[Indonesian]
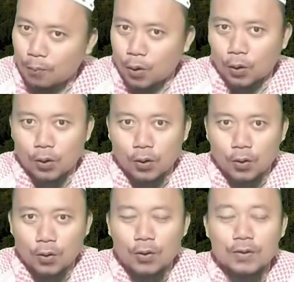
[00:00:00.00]
monggo
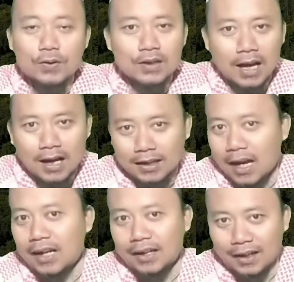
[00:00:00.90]

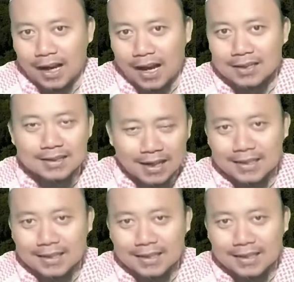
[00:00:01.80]
saya ikhlas